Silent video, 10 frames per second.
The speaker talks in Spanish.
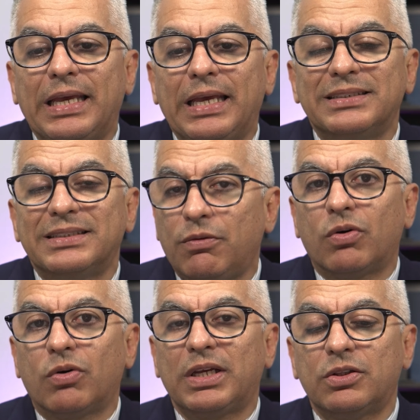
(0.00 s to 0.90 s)
En este
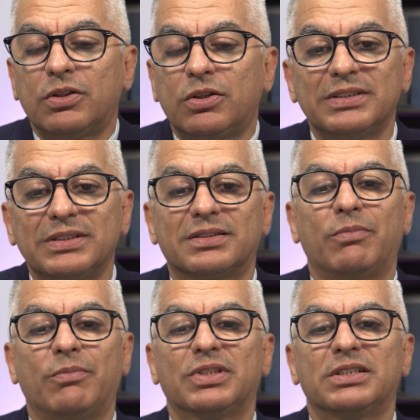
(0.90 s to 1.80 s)
bloque entonces
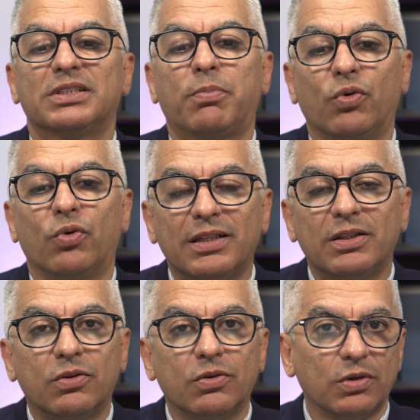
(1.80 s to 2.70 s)
estamos
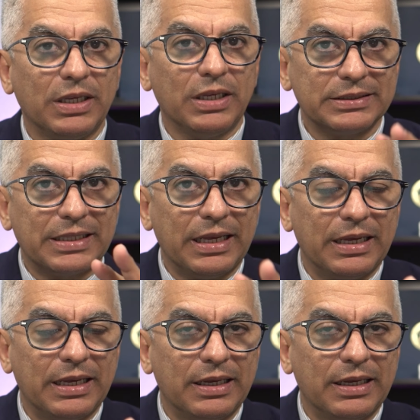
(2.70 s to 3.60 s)
explorando
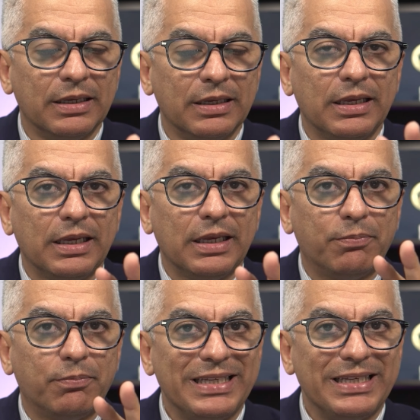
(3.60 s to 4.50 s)
esta eh,
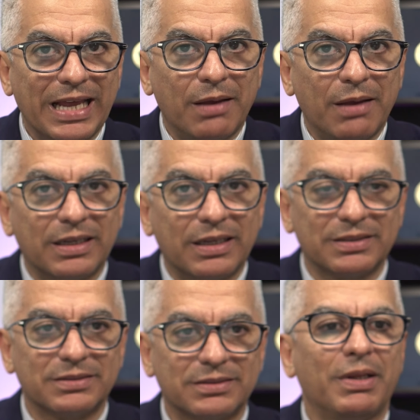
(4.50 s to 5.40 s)
pues, dinámica que
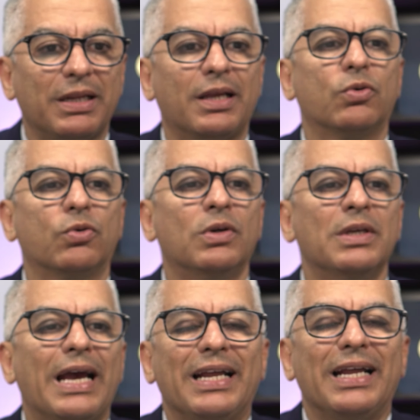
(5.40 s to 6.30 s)
se está manejando
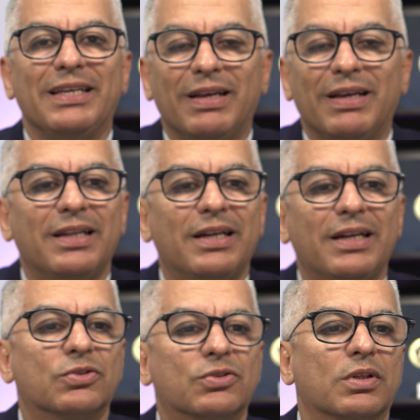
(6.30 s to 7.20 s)
a nivel de
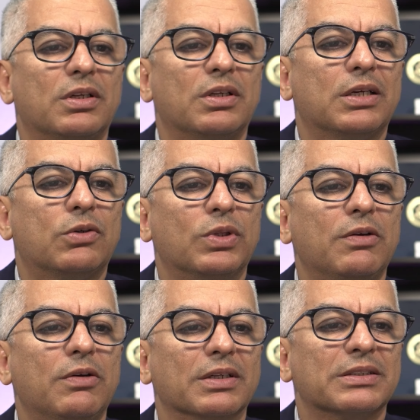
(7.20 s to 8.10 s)
las órdenes
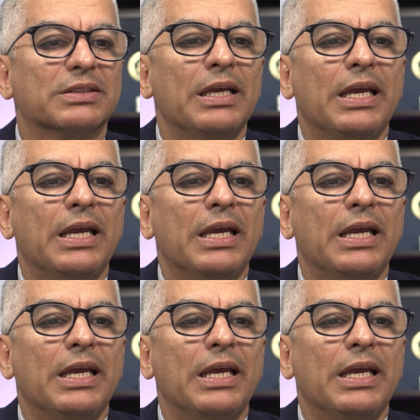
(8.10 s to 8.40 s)
ejecutivas.